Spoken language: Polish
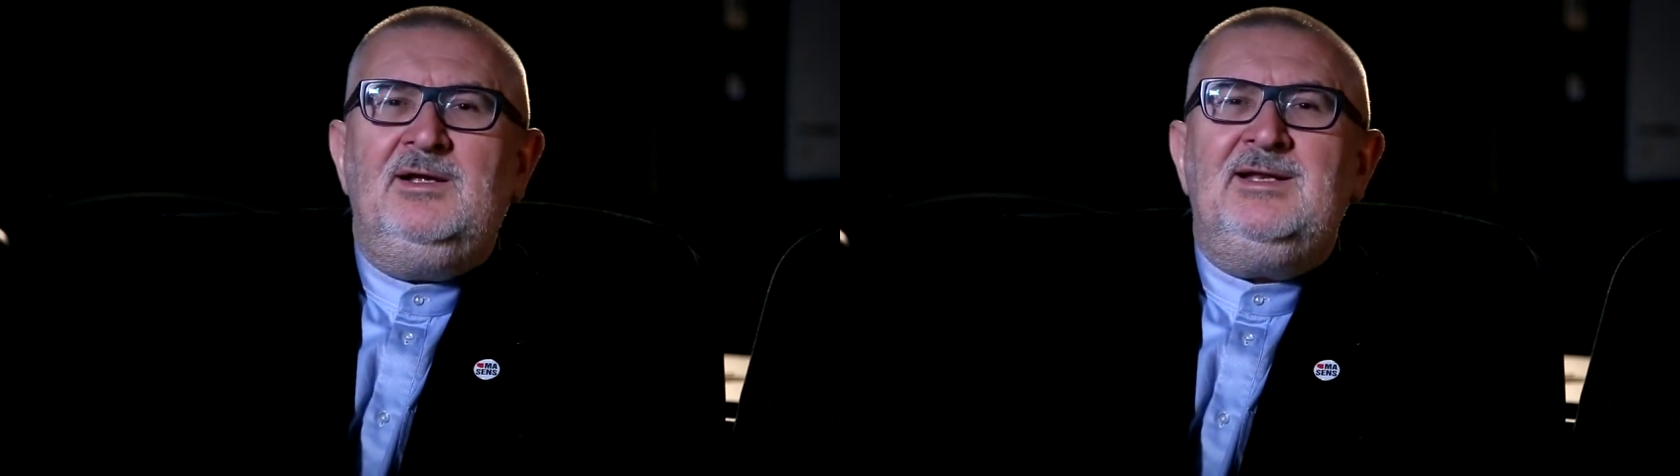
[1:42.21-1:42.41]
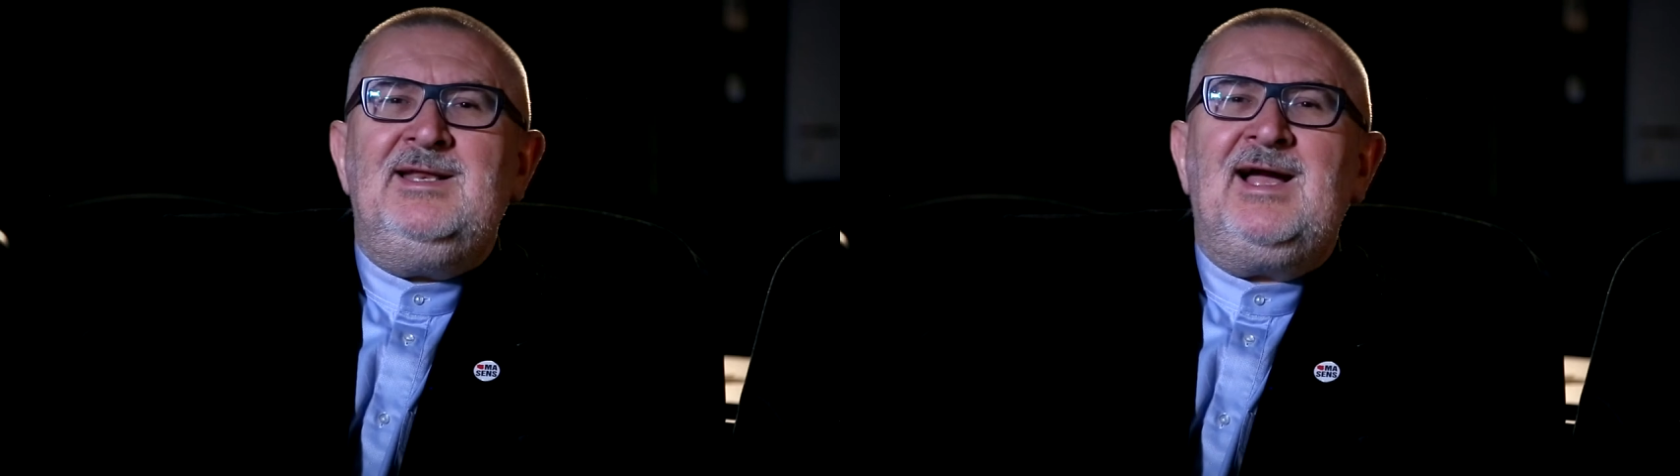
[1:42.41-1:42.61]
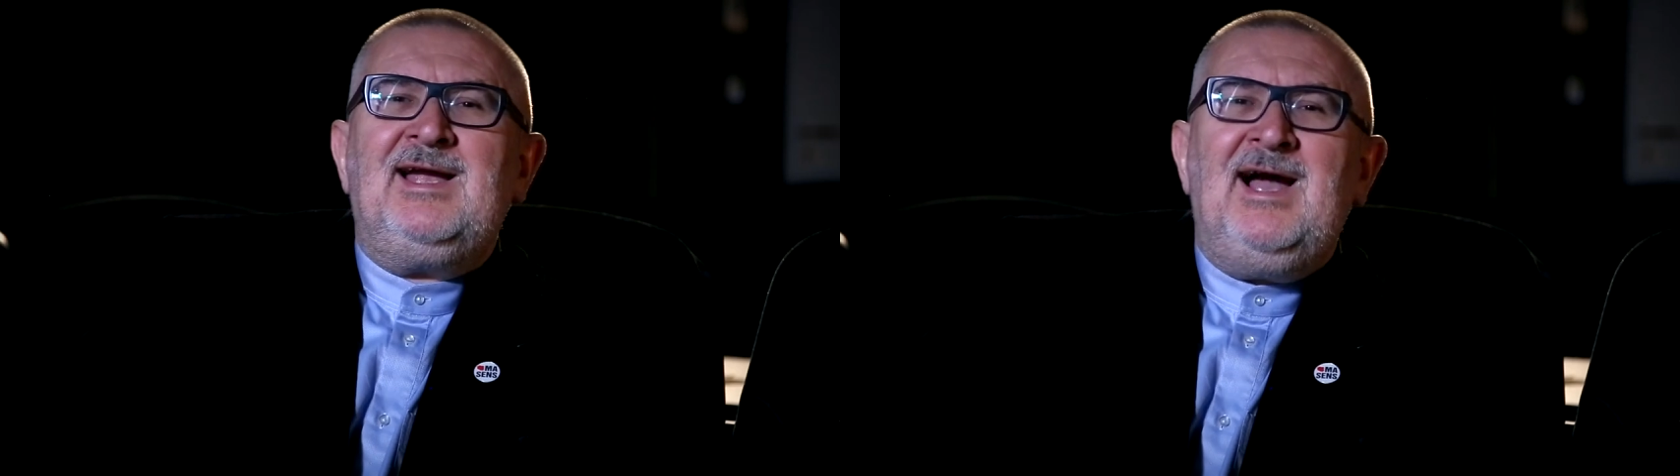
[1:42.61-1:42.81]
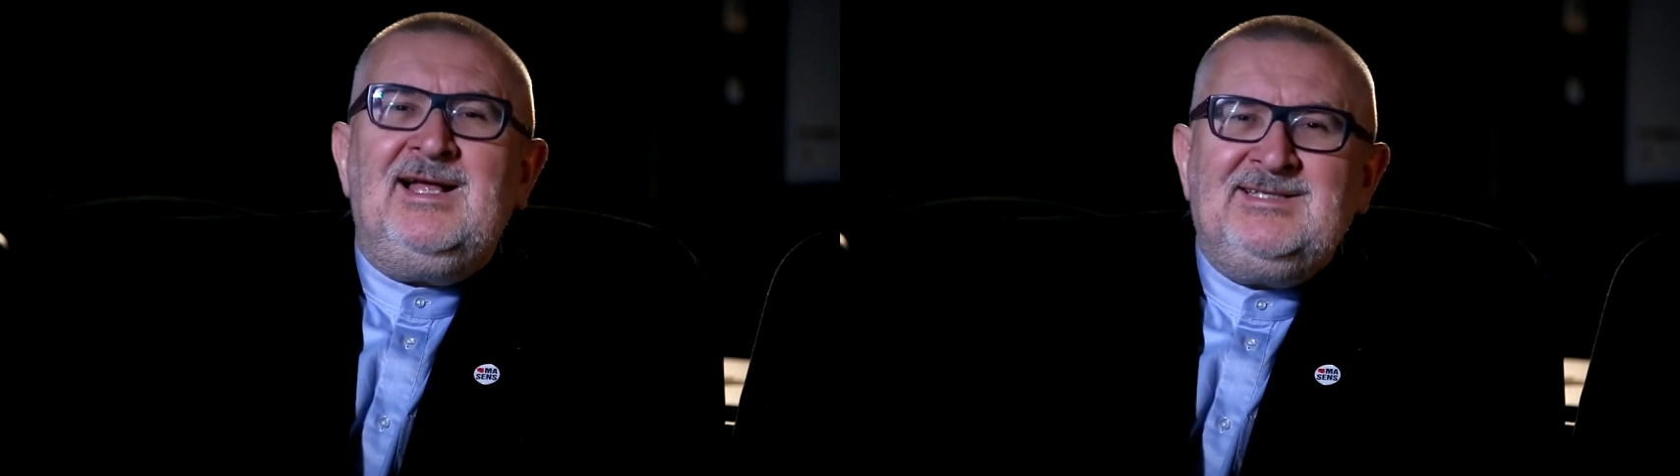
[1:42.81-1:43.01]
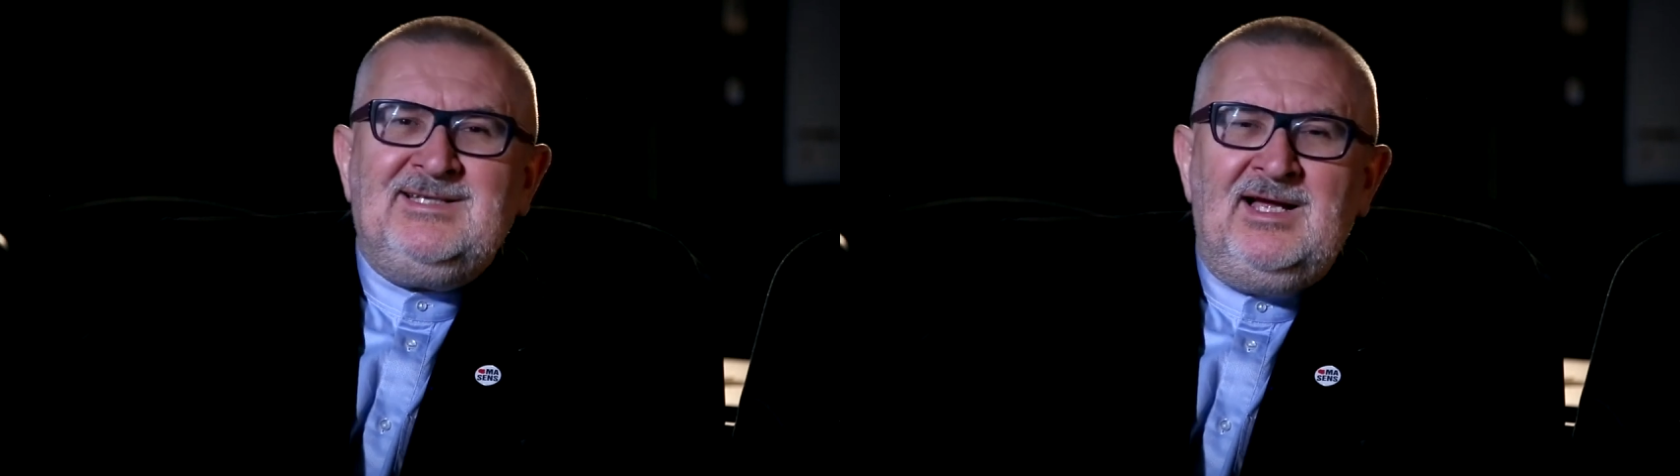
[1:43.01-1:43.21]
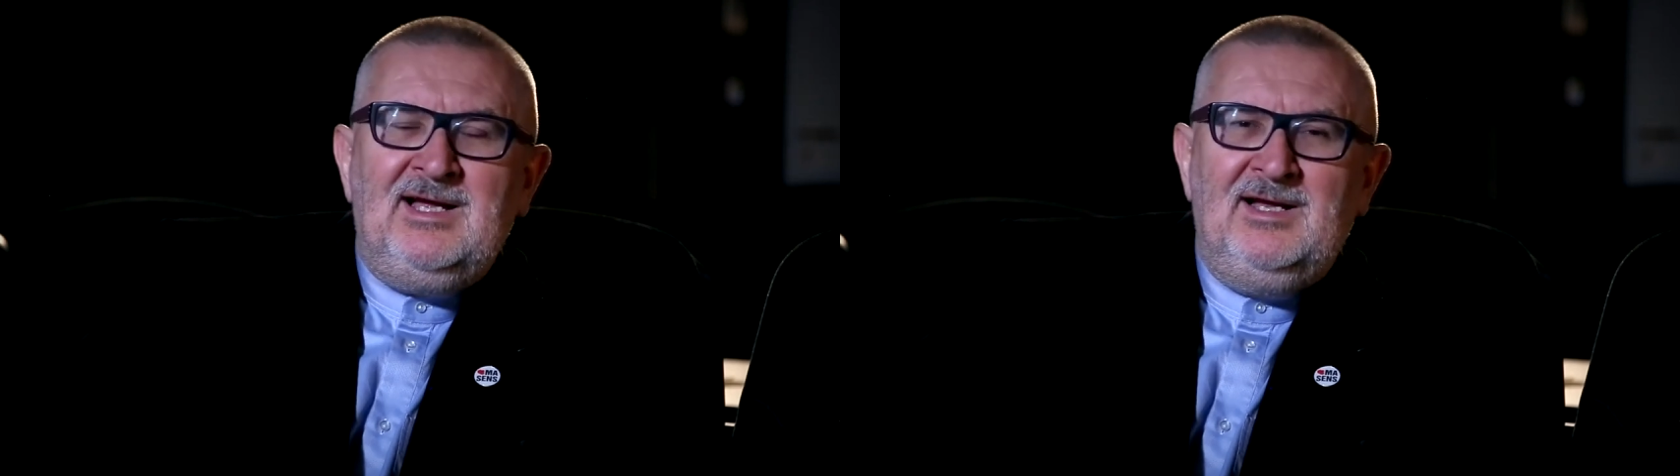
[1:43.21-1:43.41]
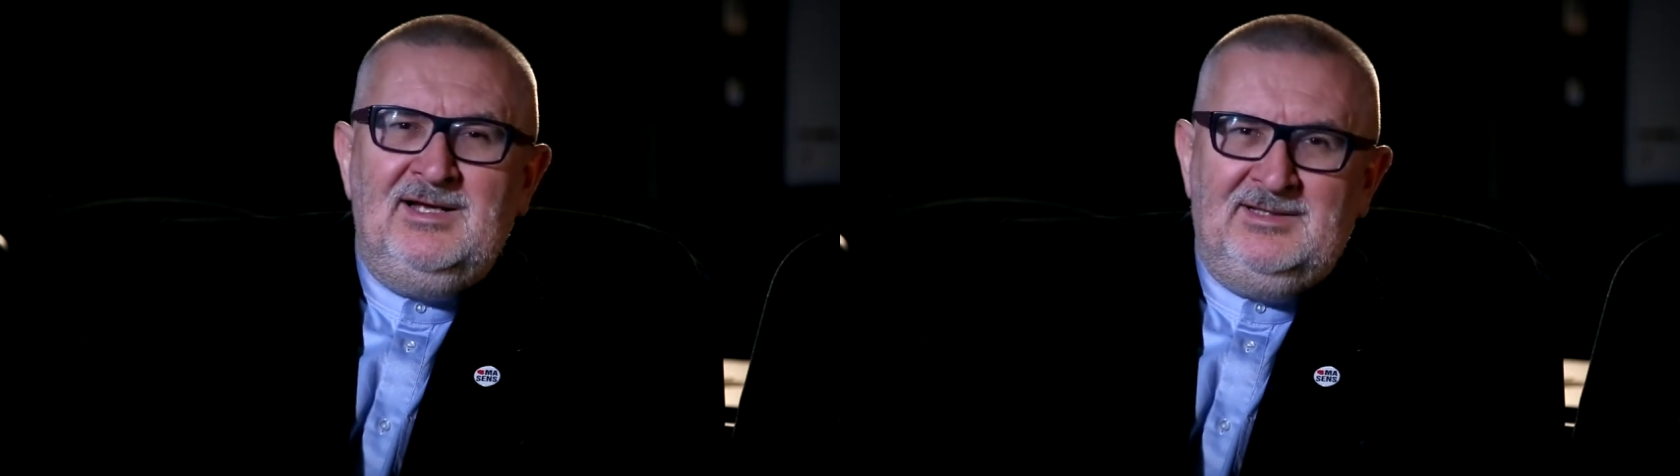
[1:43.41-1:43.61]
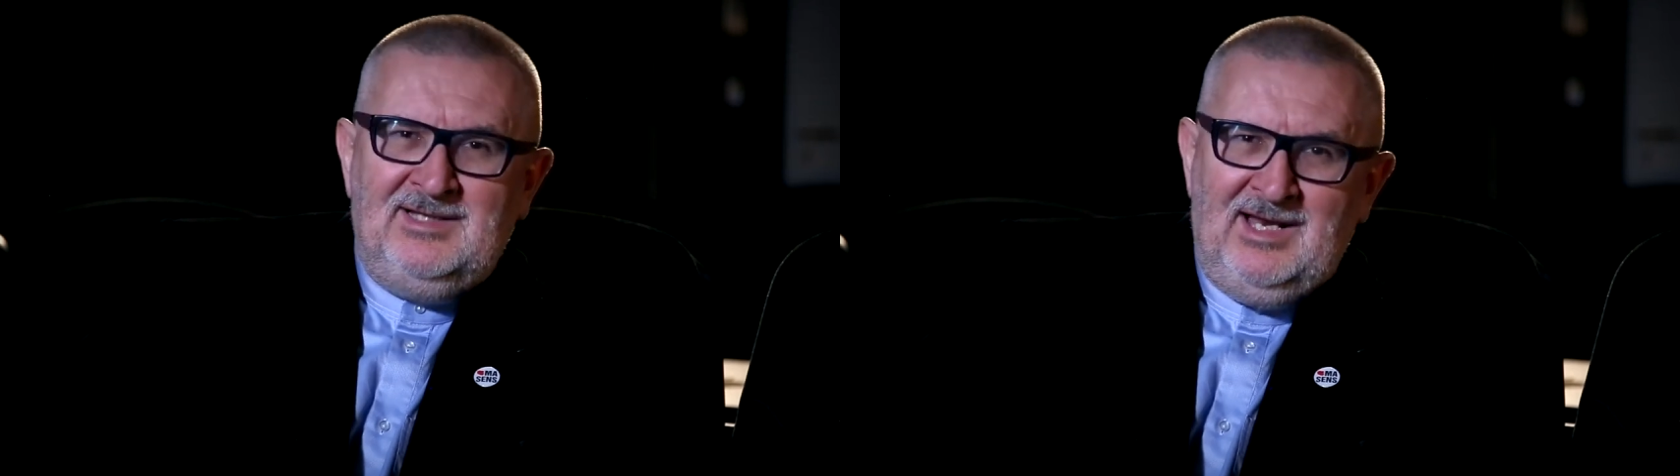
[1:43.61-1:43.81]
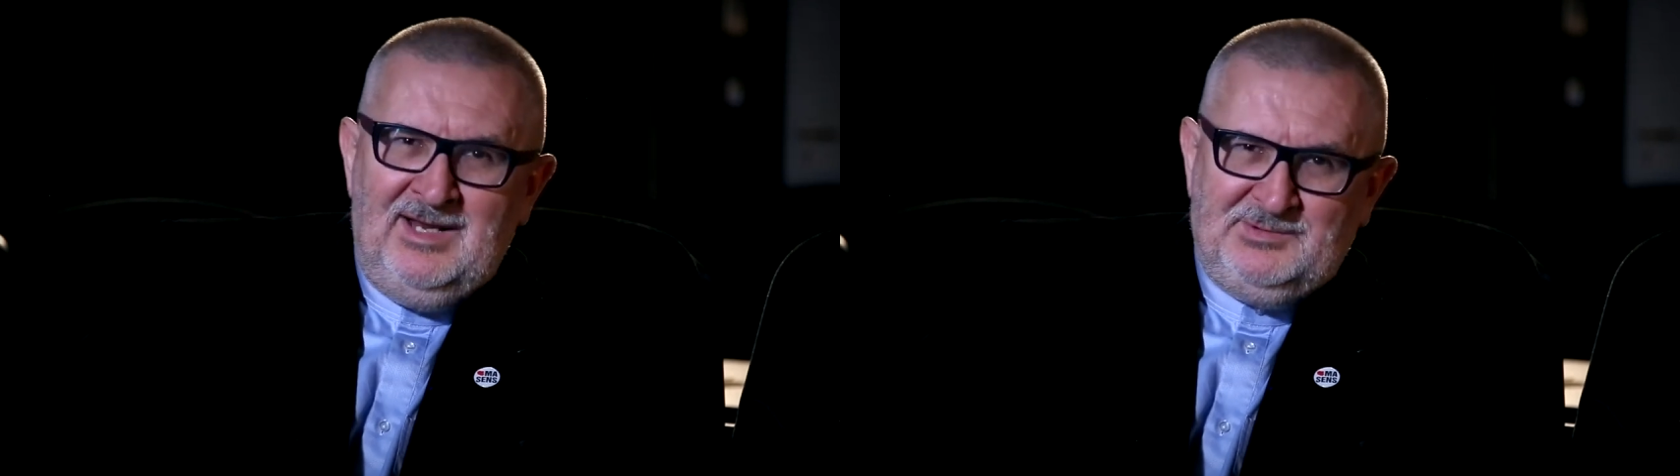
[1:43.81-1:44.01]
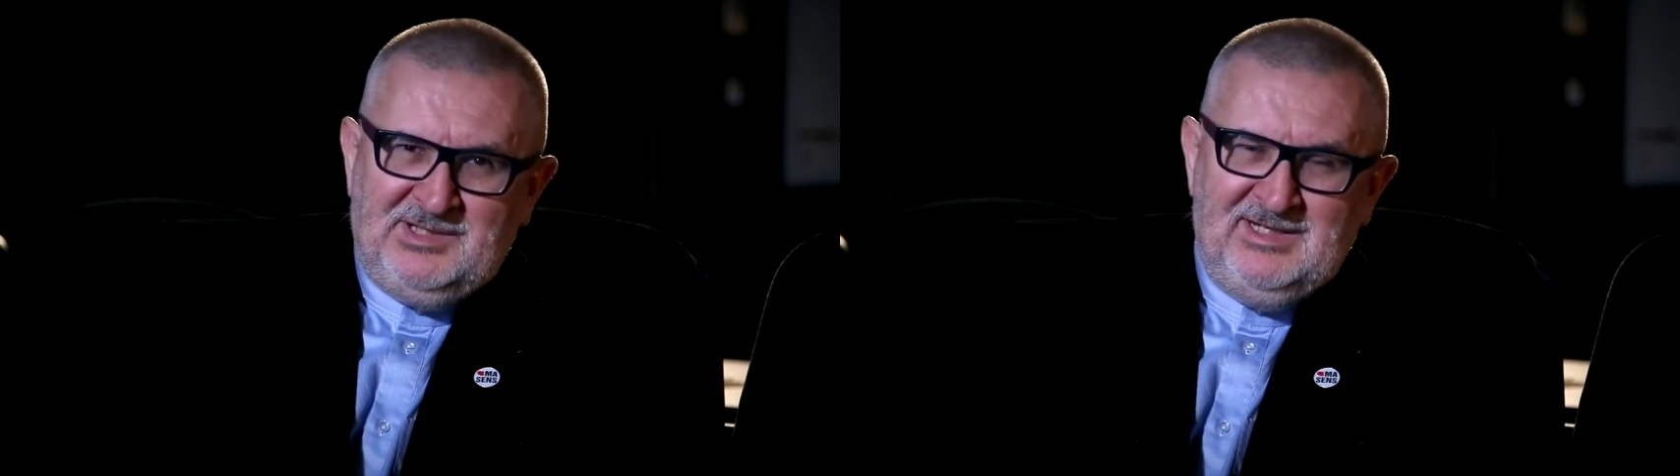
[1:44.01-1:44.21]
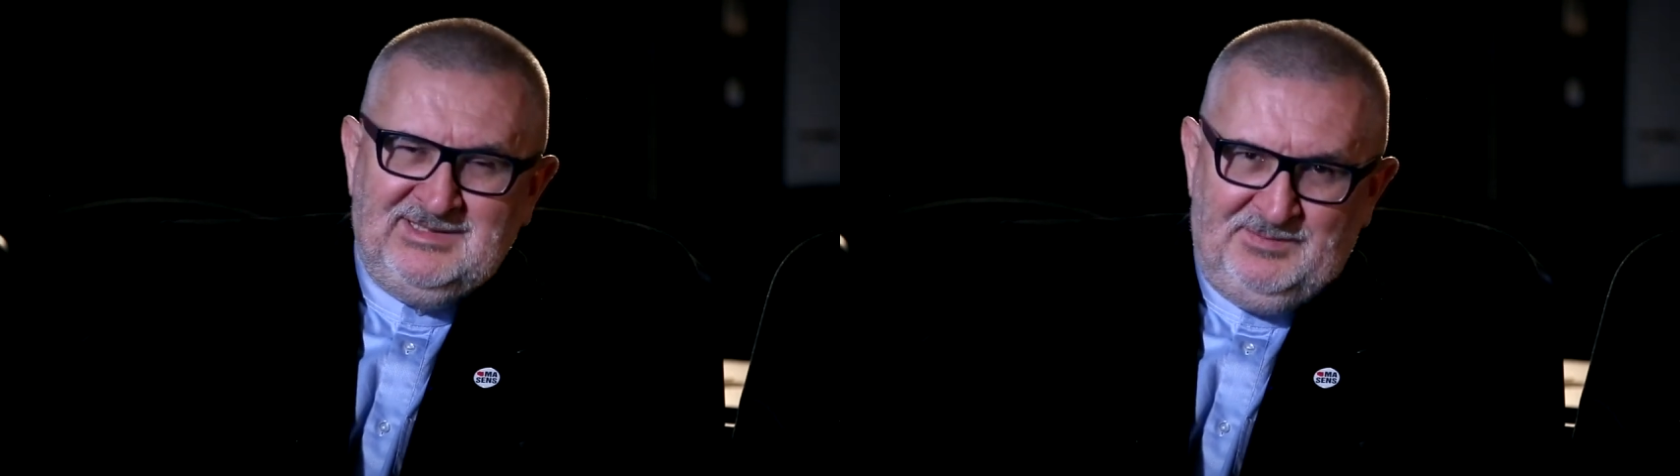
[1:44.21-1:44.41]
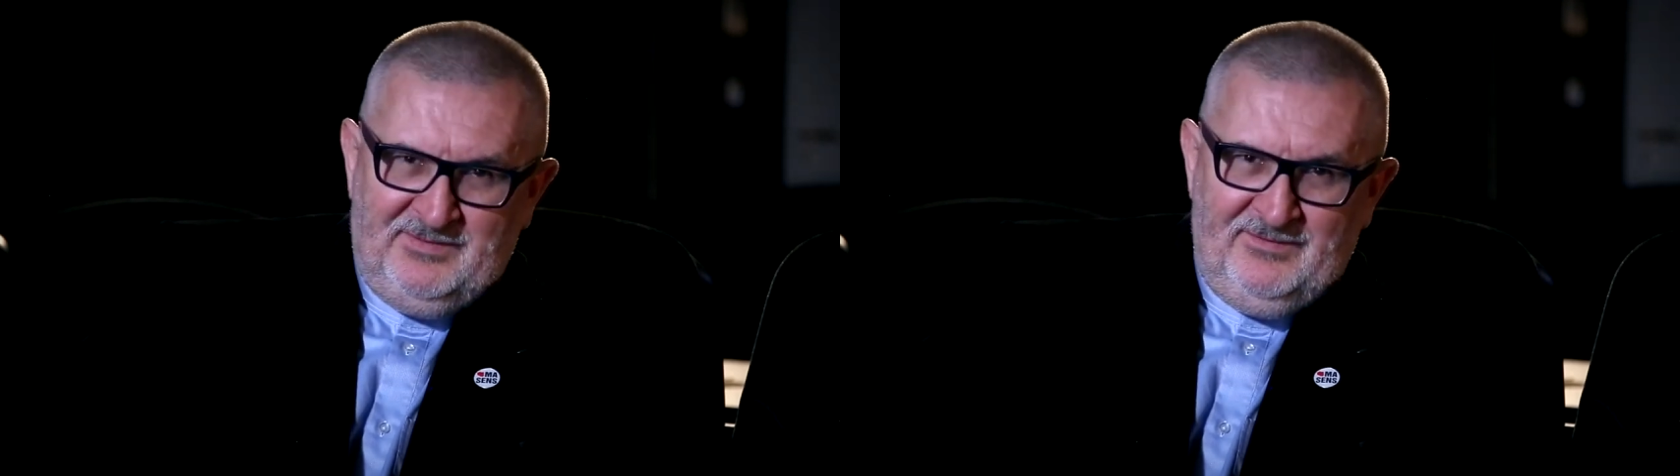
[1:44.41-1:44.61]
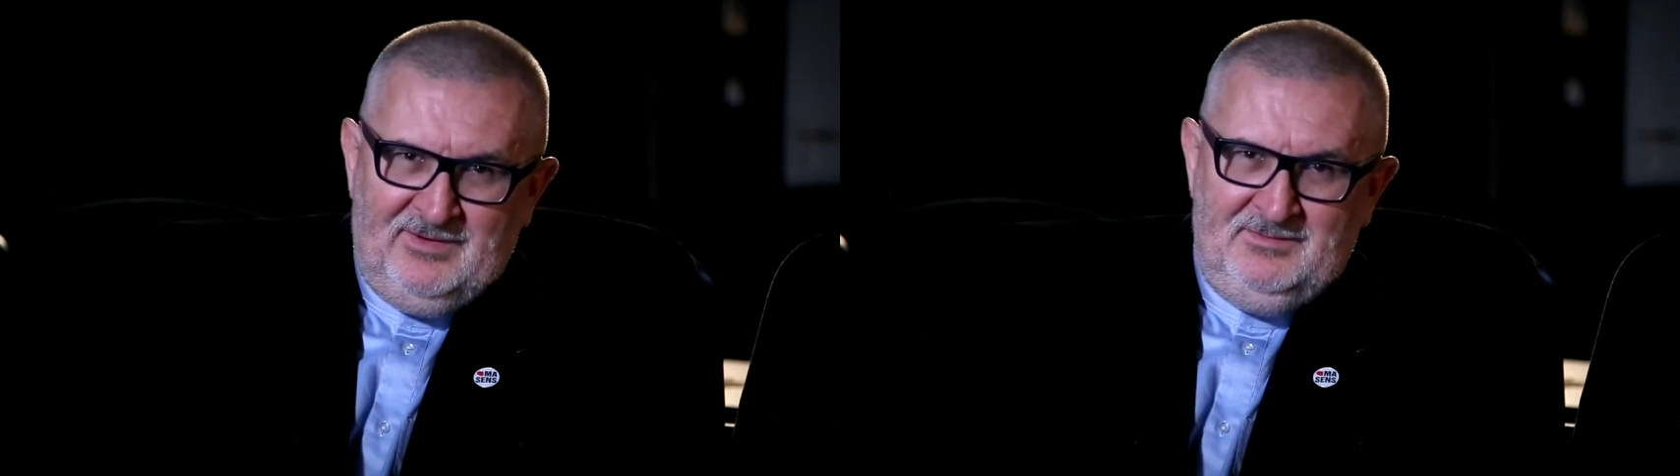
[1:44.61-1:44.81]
Na kaca najlepsze jest piwo.